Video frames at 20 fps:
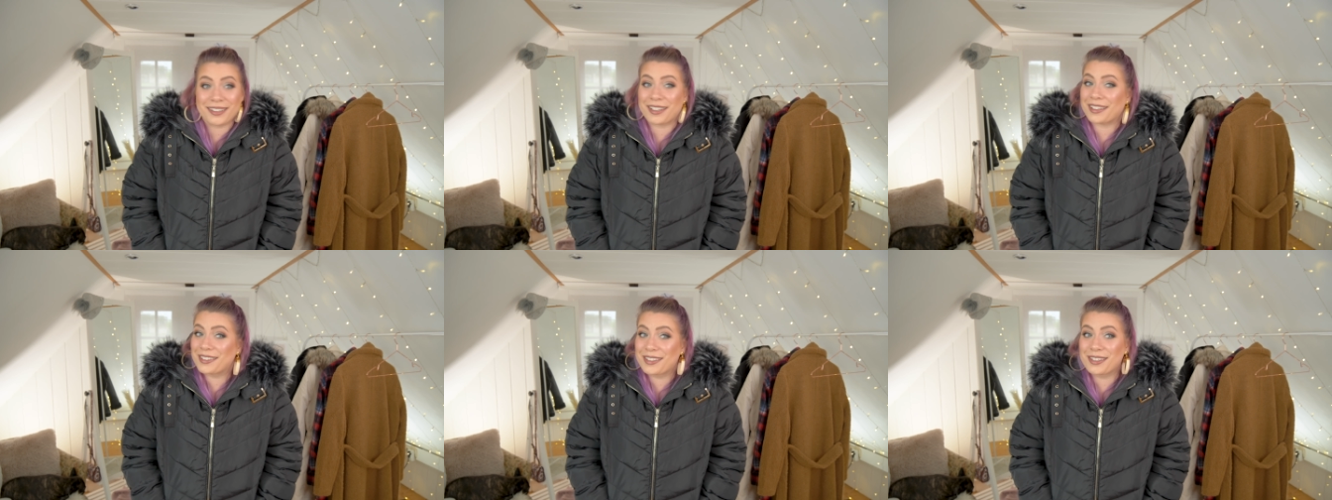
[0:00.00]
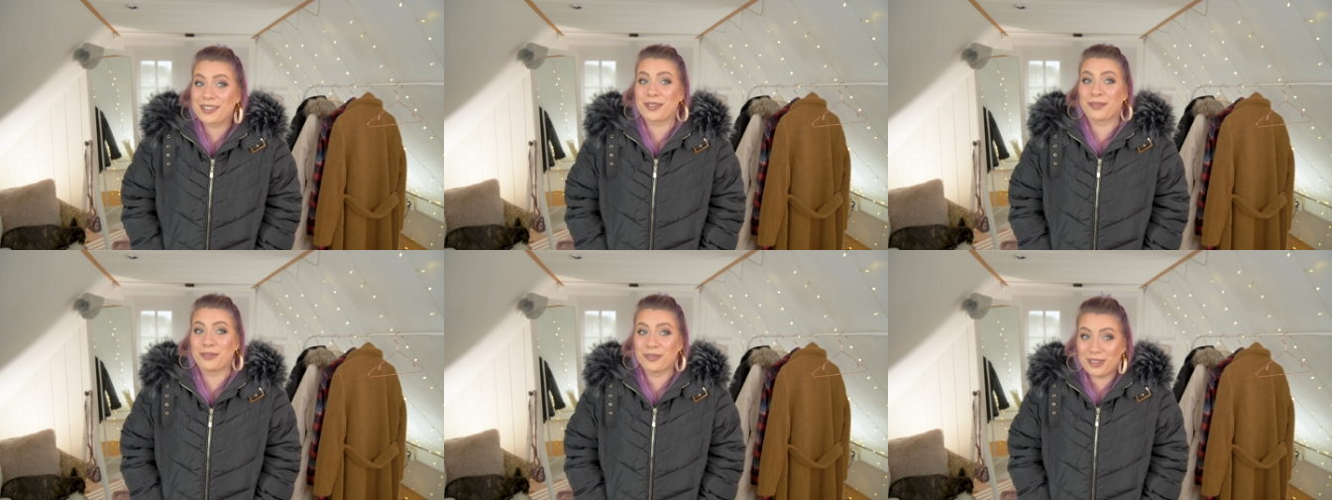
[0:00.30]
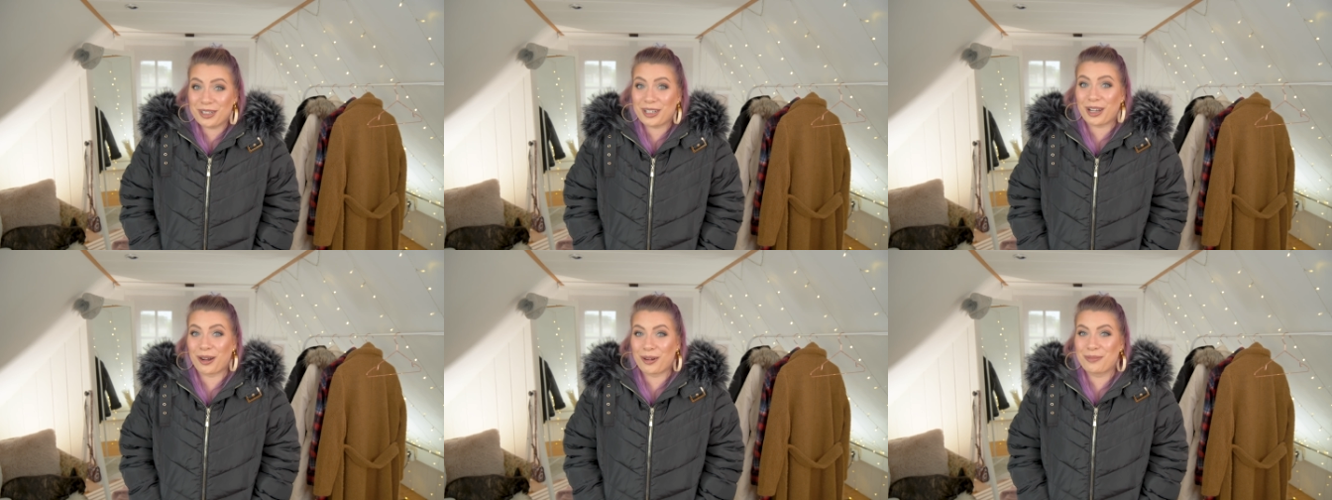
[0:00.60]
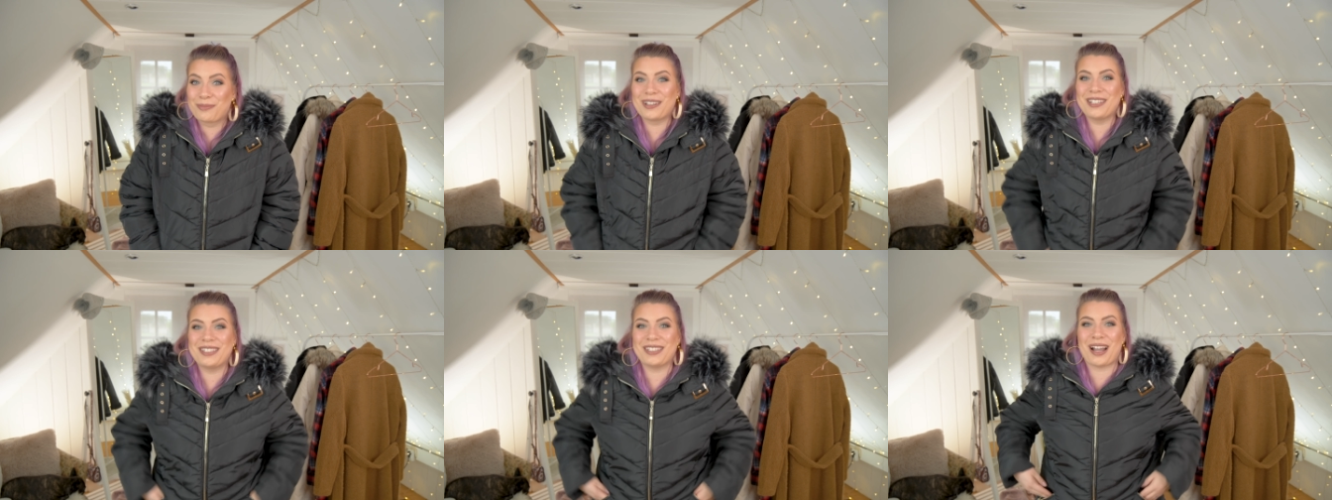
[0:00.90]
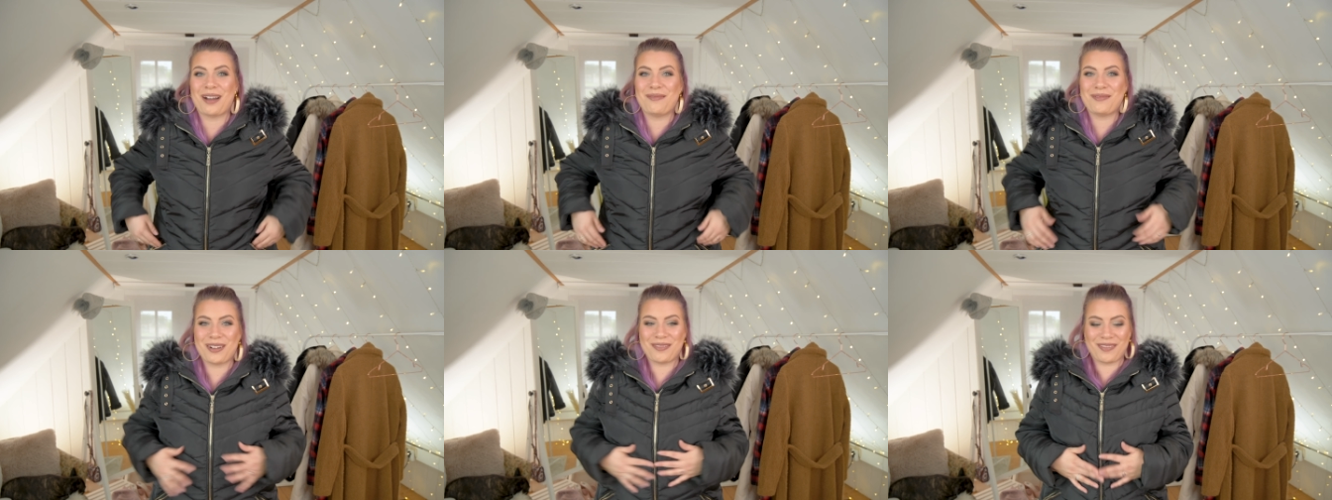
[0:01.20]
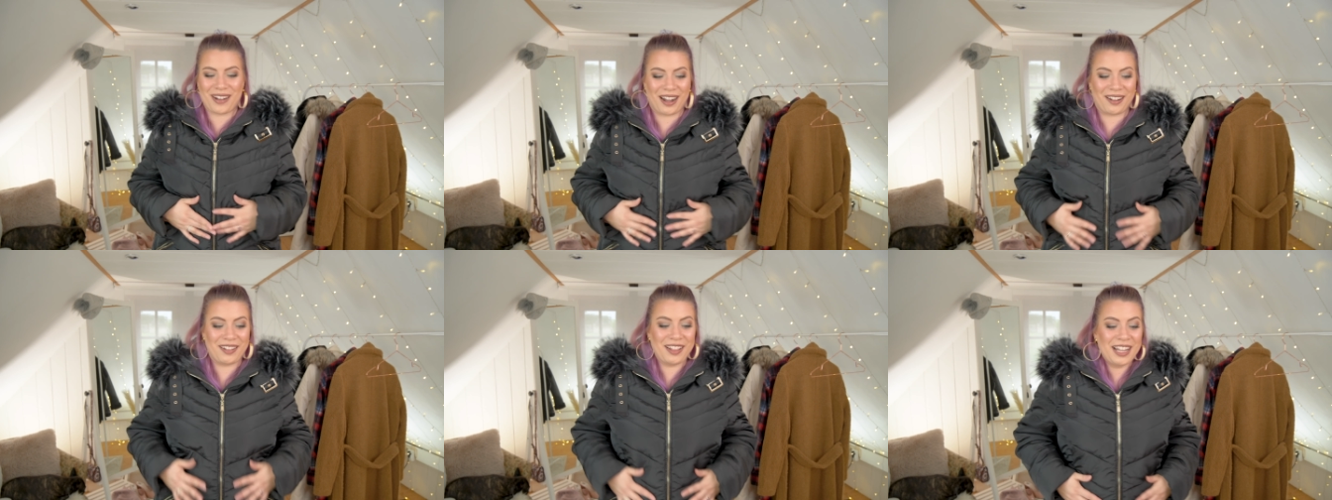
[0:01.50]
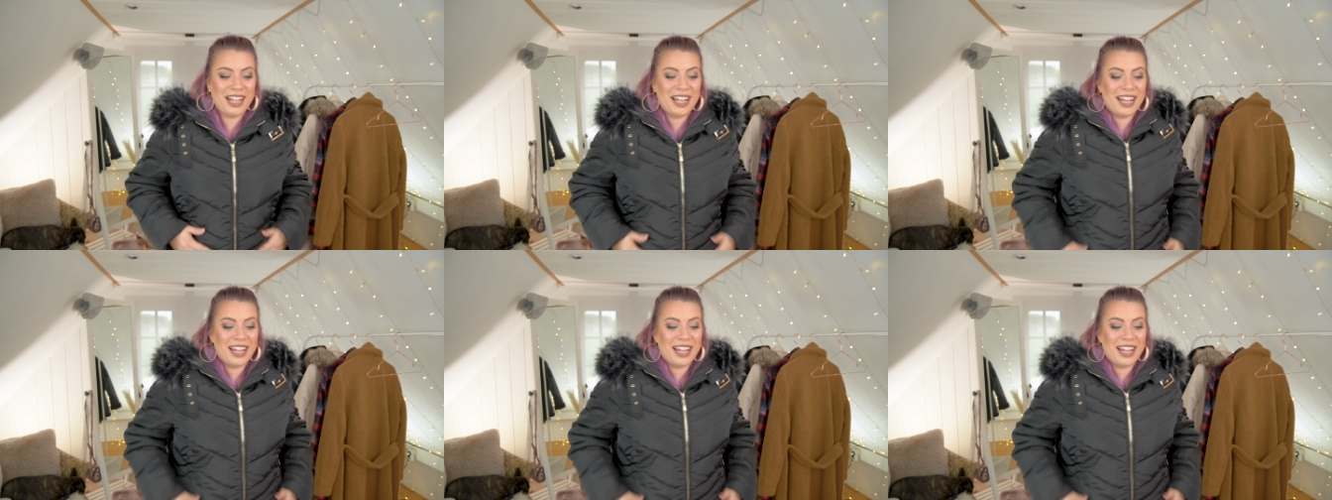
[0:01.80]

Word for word: Das ist unglaublich, aber wahr.